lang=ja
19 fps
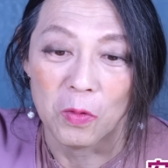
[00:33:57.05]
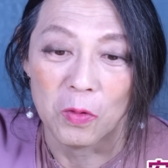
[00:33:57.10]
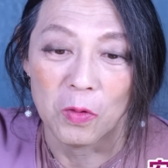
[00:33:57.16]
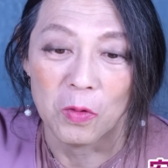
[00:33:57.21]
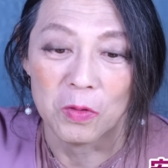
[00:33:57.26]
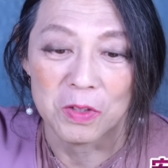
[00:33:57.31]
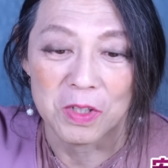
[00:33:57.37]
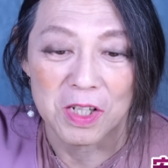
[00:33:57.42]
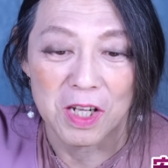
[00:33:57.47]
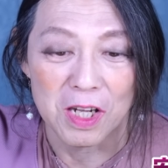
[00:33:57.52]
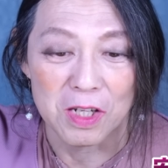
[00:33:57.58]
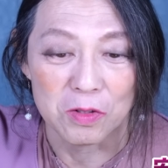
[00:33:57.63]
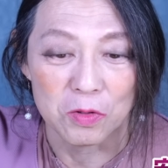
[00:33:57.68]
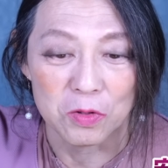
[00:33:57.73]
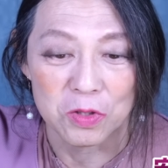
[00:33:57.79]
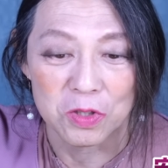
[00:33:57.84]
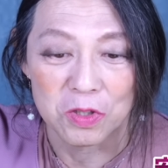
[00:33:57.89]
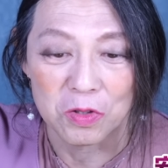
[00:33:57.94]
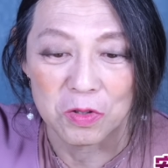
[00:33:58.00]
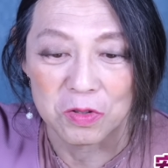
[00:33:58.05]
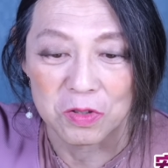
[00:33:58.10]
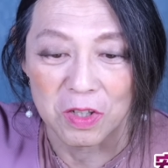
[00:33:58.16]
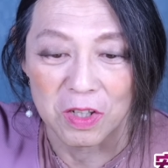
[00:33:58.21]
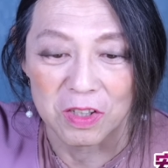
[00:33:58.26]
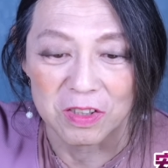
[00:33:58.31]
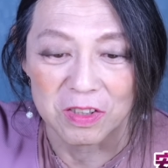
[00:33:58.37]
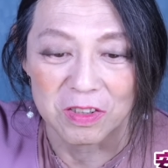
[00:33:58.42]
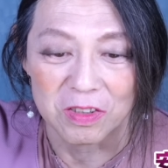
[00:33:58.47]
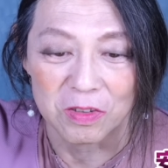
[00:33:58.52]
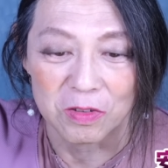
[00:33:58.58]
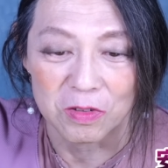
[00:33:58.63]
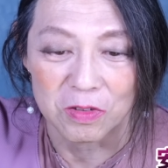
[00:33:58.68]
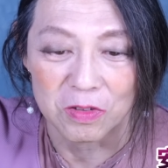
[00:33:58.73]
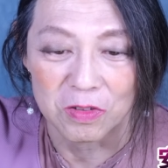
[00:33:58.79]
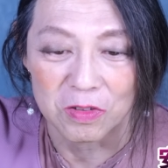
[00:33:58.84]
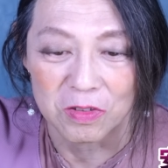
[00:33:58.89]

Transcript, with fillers: もう、二階俊博さん